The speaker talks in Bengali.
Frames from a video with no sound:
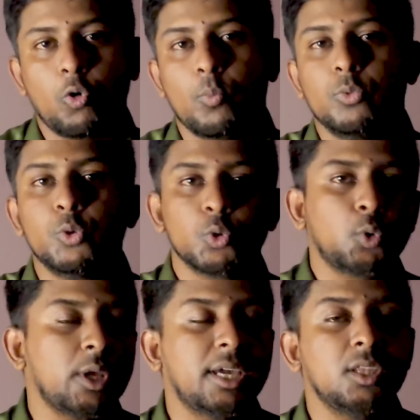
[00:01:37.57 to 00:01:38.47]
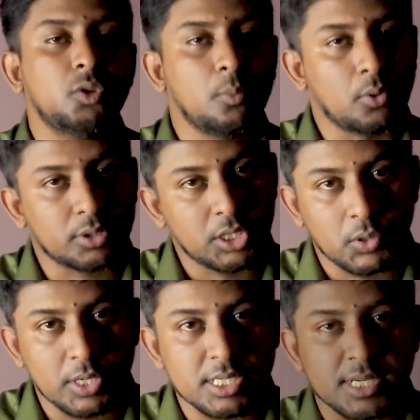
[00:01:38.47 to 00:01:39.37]
খুব দ্রুতই কিন্তু ভর্তি
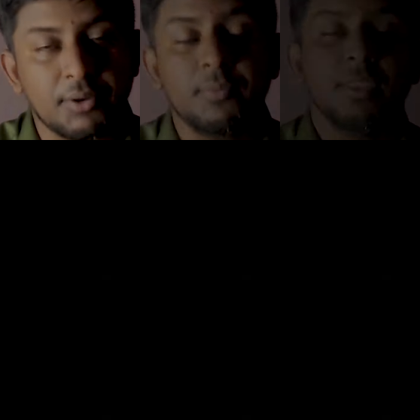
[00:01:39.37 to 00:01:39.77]
হয়ে যাও